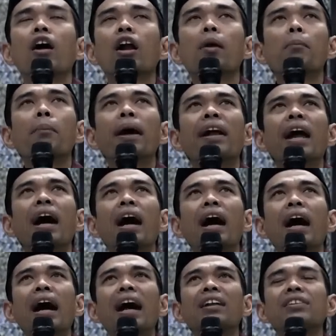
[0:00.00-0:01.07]

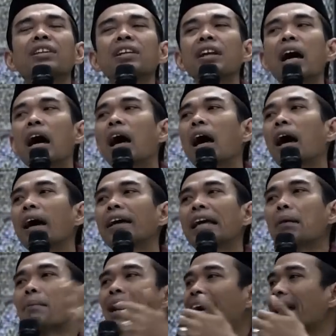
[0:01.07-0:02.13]
Rabbana atina.
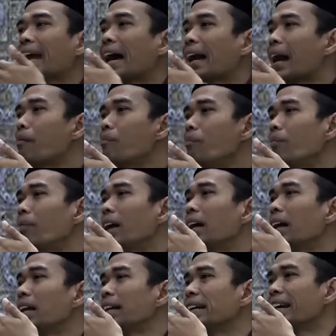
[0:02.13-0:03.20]
Yang makan haram
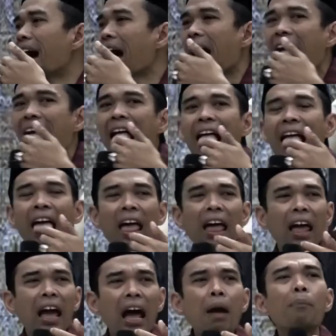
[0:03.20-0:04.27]
lidah.
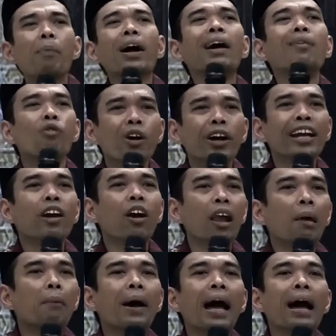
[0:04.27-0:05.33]
Apakah mungkin
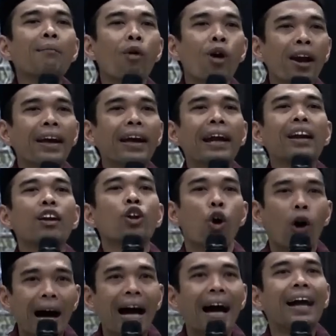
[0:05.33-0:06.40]
Allah mengabulkan
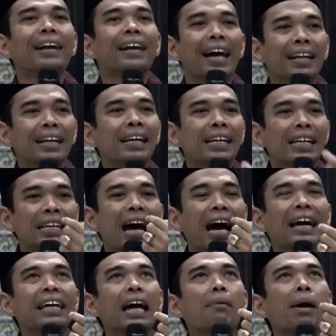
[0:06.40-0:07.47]
doa dari
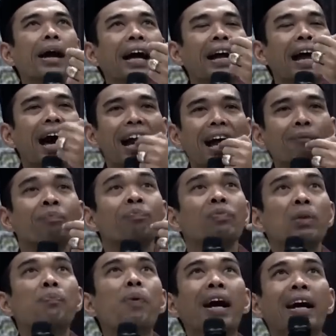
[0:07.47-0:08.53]
lidah yang makan
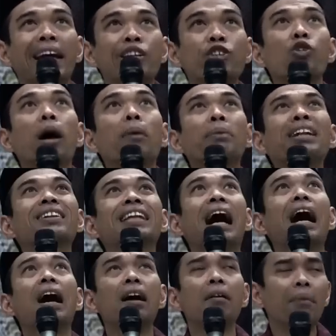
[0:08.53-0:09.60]
haram dipakai juga
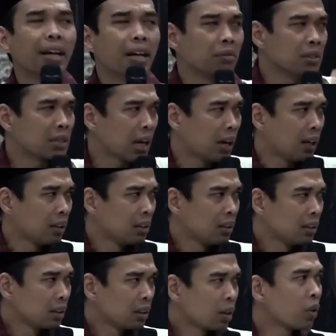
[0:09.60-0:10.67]
minta? Mana bisa?
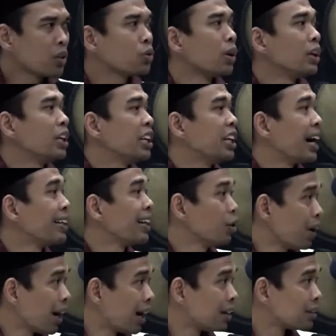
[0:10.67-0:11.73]
Kecuali lidahnya
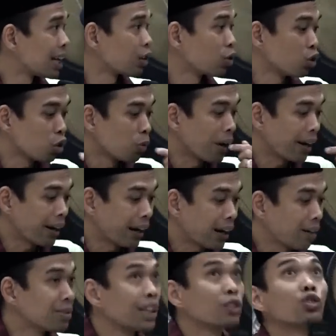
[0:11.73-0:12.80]
dua, satu untuk makan
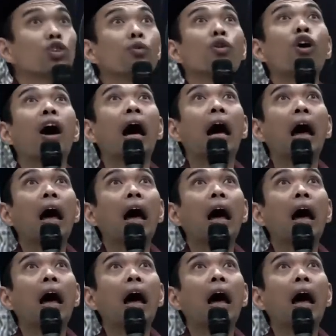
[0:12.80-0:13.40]
haram, satu untuk doa